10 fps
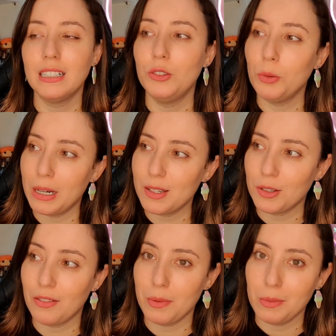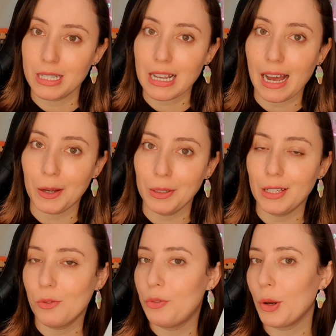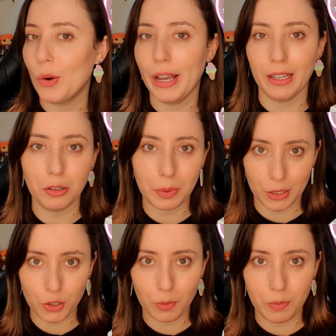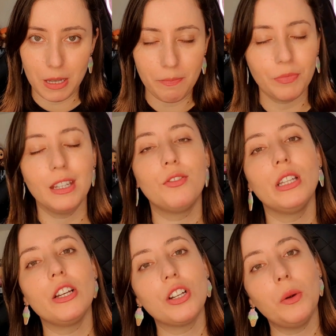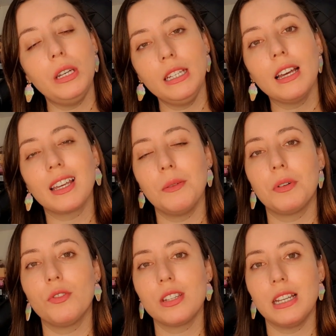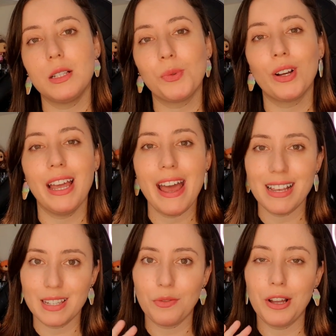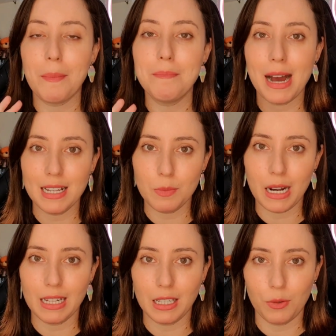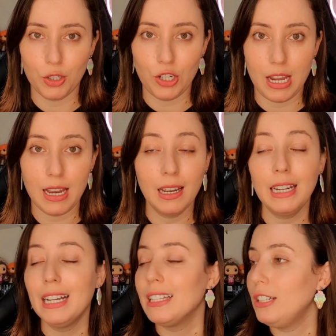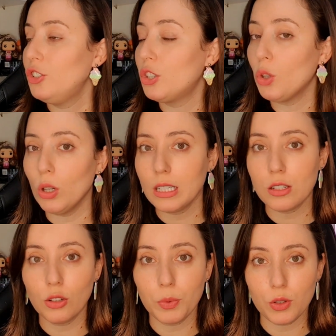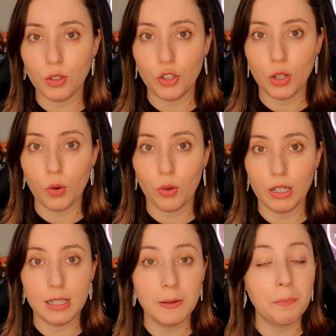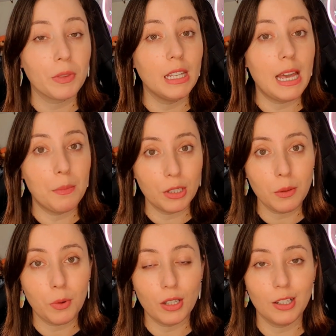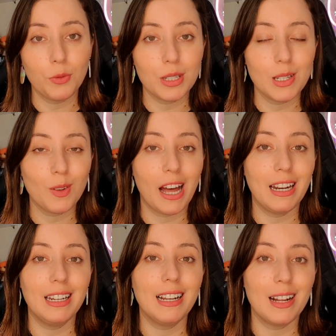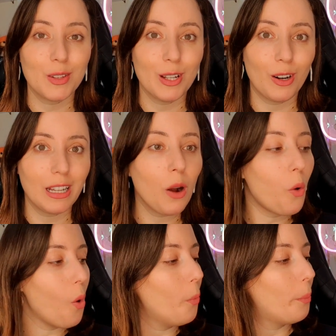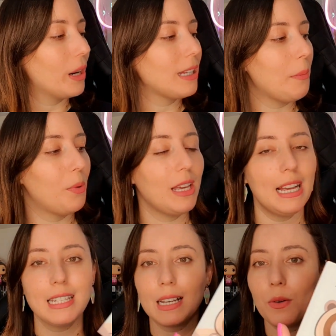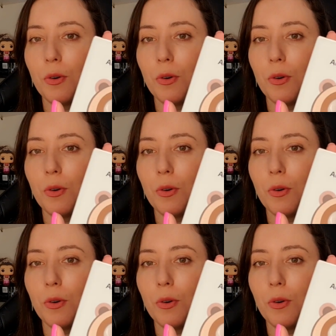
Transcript: No Brasil estava bem mais caro, então fui correndo para Shopee e vou deixar o link aqui para vocês porque essa foi a mais barata que eu achei. Tem de todas as opções de cores e é muito importante vocês ficarem ligados na hora da compra, tá? Porque essa que eu